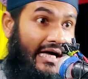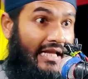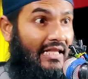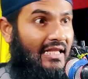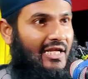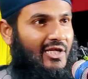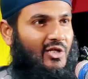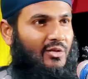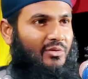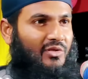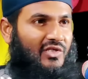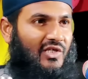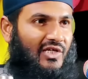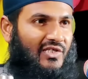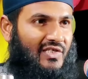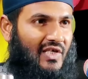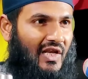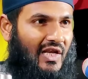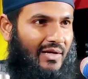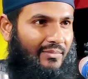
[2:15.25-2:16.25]
আল্লাহ নবী
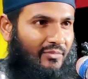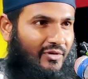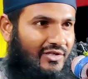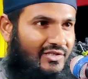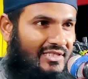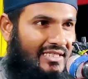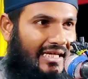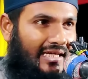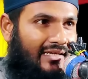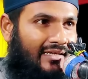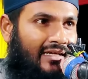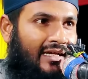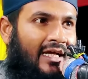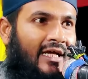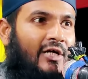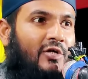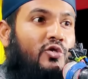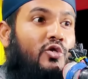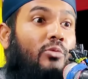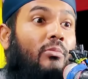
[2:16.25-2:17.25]
সাল্লাম বলছেন
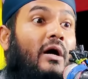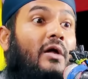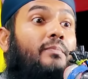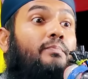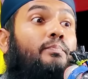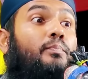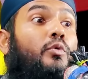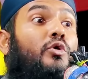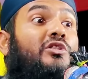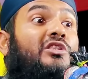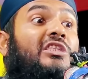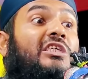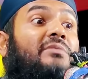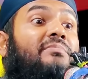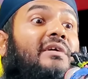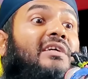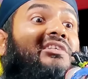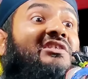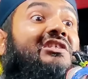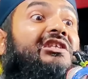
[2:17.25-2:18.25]
তোমার
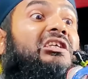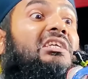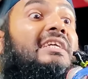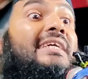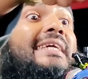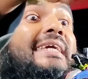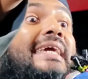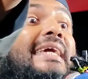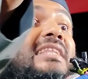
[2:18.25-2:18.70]
প্রতিবেশী